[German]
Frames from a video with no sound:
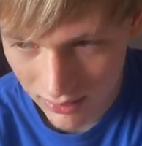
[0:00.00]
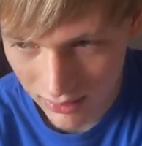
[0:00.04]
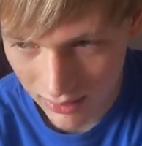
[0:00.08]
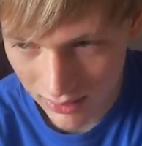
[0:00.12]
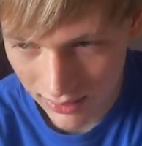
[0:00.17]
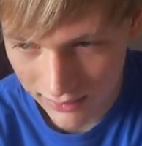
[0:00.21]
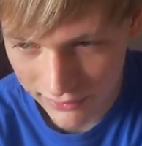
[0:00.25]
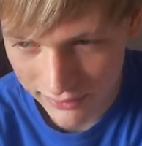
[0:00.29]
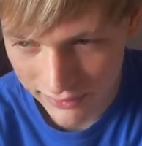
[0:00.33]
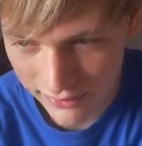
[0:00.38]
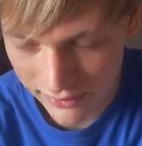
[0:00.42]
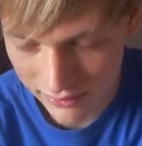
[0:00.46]

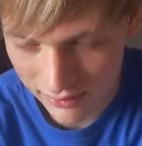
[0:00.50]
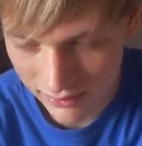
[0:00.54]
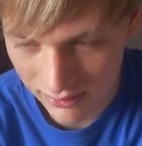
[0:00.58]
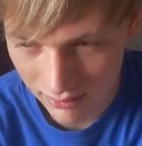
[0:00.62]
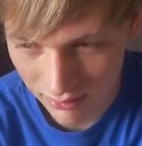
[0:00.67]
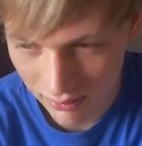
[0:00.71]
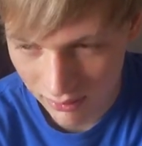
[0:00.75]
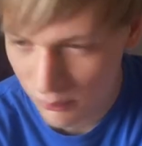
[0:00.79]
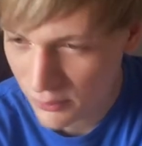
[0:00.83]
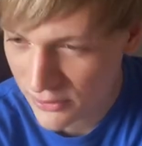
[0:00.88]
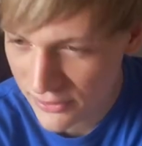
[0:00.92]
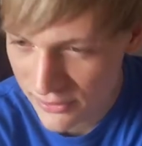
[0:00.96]
also
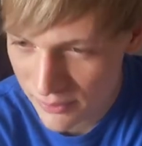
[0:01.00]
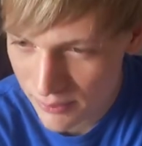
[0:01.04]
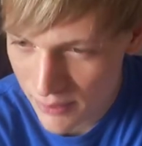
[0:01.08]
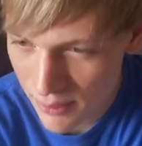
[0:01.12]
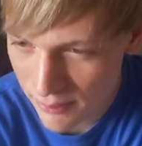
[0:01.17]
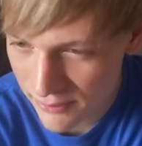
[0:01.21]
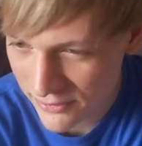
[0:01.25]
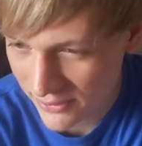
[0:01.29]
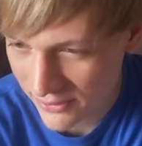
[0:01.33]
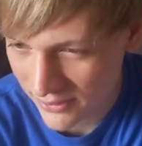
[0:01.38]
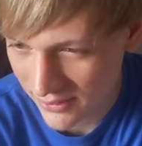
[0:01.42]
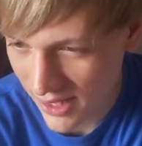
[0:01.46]
da muss ich mal ein
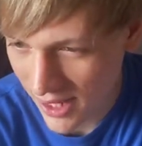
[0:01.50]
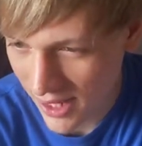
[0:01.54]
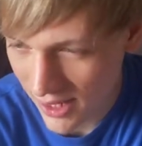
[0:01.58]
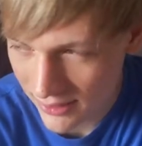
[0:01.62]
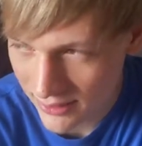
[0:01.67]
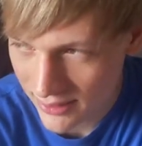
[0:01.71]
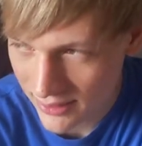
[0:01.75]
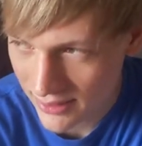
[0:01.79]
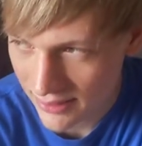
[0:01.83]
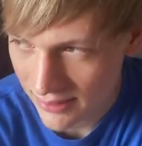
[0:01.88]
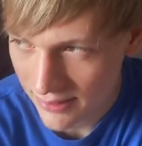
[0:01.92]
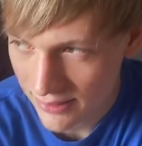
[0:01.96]
bisschen
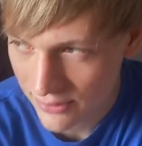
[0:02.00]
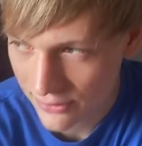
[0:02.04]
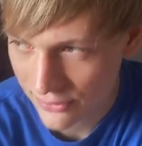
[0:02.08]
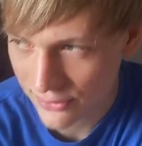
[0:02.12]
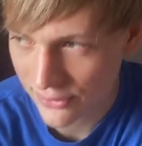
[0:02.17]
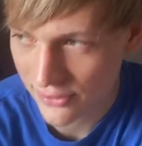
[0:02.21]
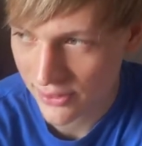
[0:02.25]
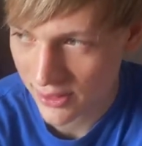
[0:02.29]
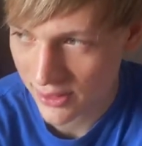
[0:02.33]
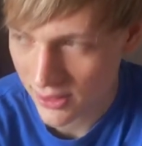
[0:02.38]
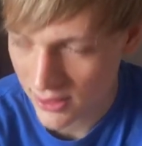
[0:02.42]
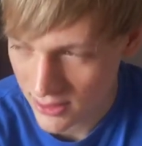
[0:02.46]
nachdenken. Das
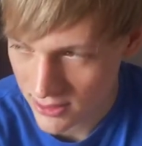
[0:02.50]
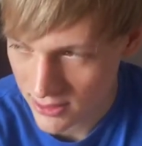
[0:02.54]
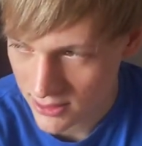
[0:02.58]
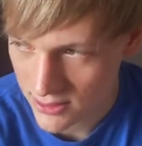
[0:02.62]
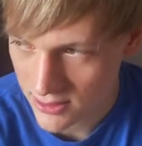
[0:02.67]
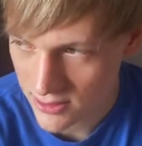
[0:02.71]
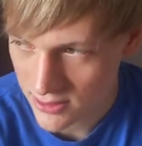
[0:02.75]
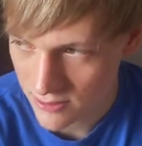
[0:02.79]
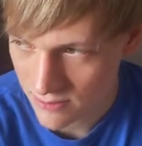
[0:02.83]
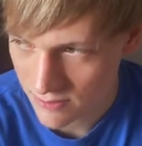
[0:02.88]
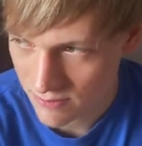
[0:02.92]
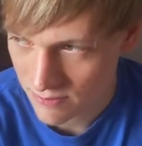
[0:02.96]
ist
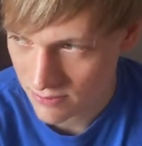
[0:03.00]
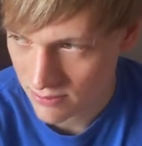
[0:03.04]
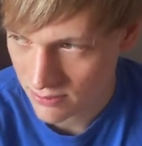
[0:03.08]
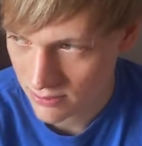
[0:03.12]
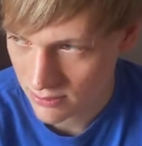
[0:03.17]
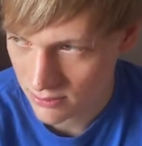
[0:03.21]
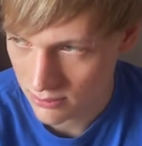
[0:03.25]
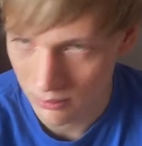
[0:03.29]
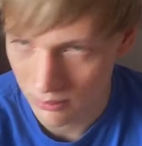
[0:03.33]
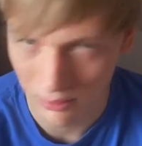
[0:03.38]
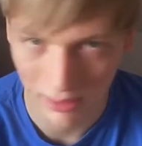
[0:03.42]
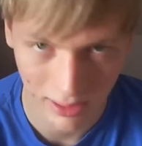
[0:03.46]
relativ
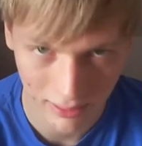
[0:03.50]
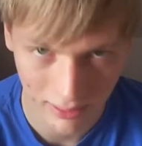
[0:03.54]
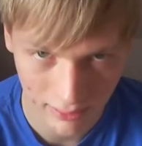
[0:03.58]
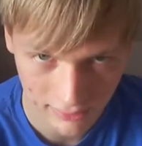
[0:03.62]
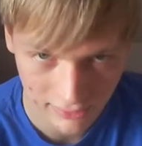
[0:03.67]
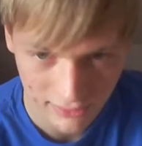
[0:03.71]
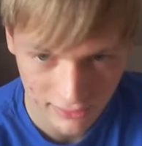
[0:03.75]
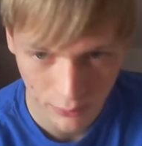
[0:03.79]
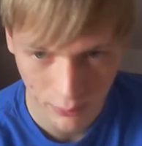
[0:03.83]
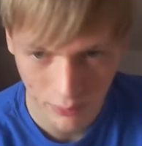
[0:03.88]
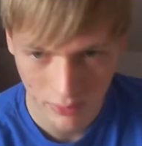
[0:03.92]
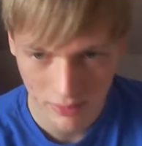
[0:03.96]
äh, lange
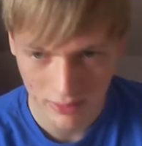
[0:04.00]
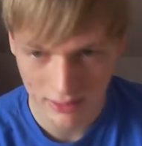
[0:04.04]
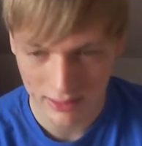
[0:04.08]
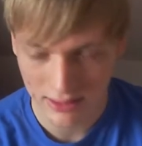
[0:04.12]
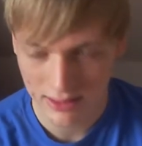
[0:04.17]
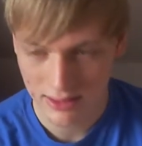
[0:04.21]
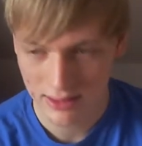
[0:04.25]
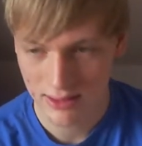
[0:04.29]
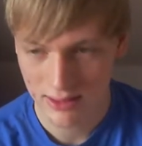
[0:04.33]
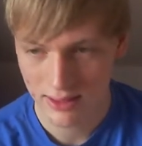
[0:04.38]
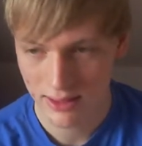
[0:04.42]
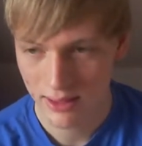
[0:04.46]

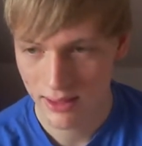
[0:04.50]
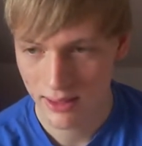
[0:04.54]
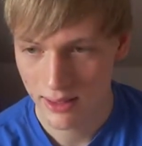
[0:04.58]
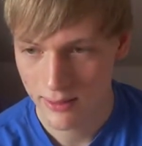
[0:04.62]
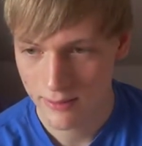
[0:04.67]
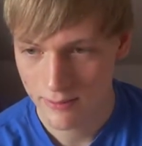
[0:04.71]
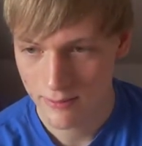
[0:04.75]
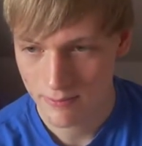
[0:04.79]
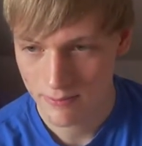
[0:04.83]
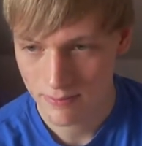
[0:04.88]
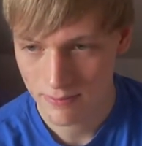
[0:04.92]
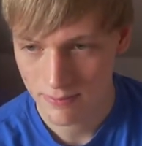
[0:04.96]
zurückliegend.
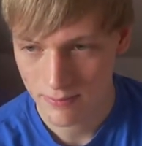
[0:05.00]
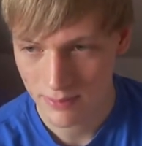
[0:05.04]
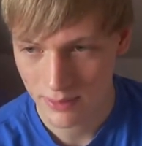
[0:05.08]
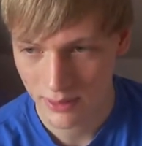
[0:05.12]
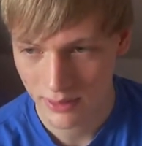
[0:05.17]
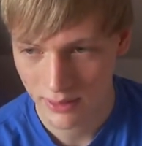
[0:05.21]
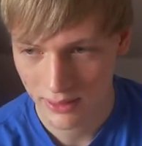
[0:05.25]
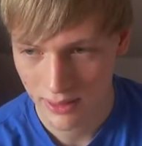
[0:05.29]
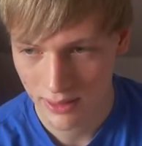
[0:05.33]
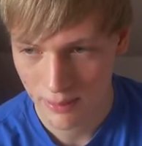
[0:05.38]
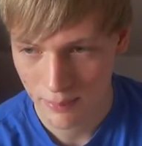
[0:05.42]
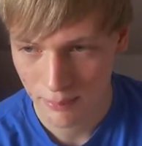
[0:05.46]

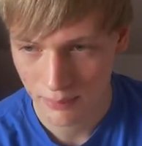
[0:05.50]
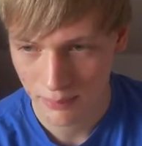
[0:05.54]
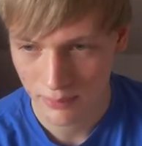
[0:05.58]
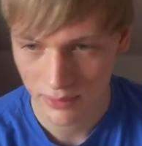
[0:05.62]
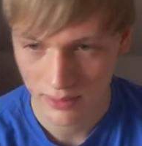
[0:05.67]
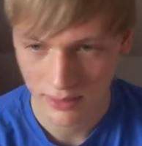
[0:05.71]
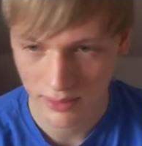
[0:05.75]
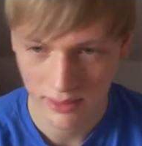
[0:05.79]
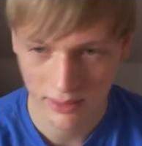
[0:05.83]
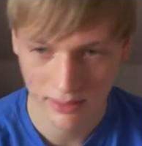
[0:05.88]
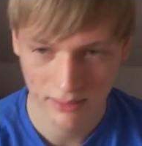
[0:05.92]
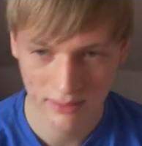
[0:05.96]
Ähm,
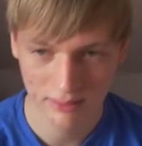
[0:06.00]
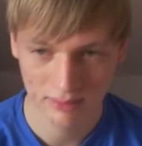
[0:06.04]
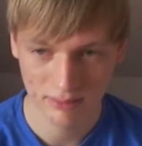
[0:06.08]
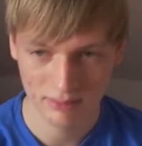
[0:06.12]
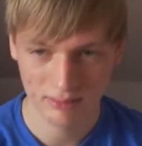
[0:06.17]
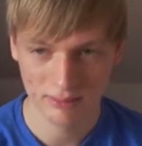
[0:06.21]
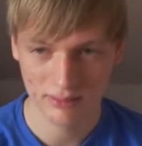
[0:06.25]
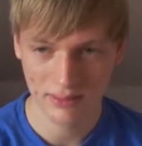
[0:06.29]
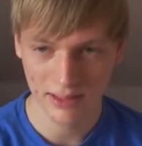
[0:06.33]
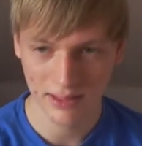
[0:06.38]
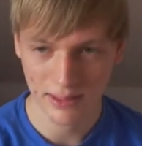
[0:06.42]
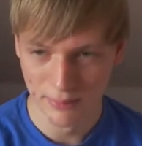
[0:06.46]
in,
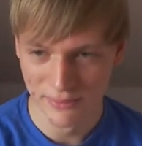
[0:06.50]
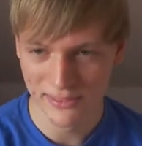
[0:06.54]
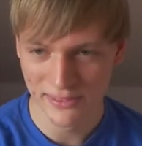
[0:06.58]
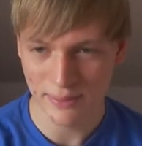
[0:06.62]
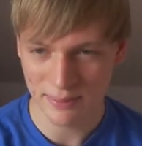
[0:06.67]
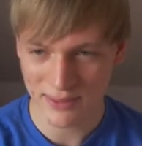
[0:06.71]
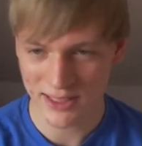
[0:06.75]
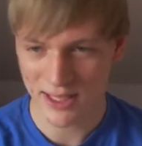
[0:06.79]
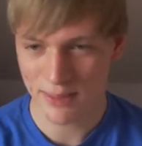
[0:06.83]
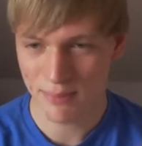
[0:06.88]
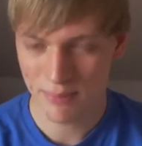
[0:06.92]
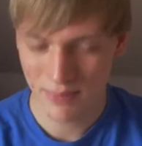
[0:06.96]
Im
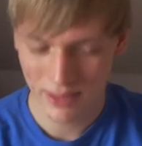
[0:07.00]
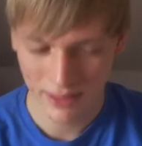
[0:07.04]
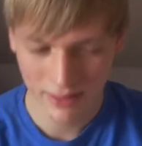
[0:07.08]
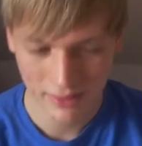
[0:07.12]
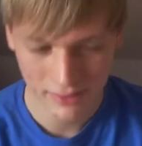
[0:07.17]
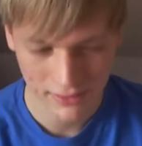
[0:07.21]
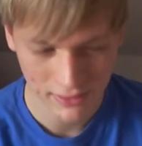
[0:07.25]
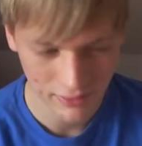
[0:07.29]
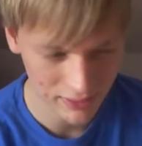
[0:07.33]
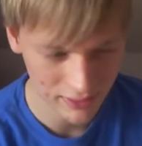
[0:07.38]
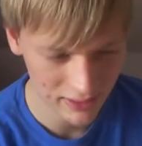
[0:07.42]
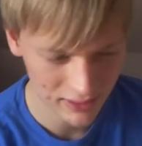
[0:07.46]
September
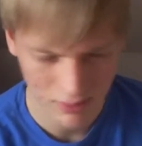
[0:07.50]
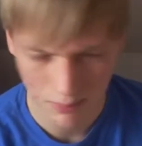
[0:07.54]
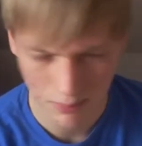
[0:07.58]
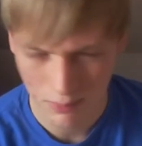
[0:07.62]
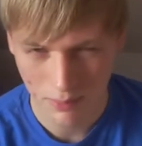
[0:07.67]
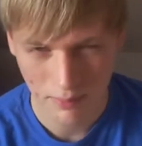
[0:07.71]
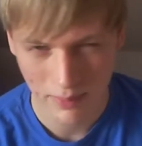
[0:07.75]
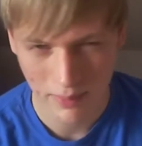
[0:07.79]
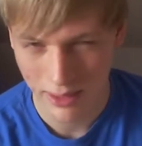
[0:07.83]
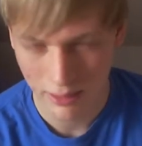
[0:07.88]
jetzt noch, ich glaube am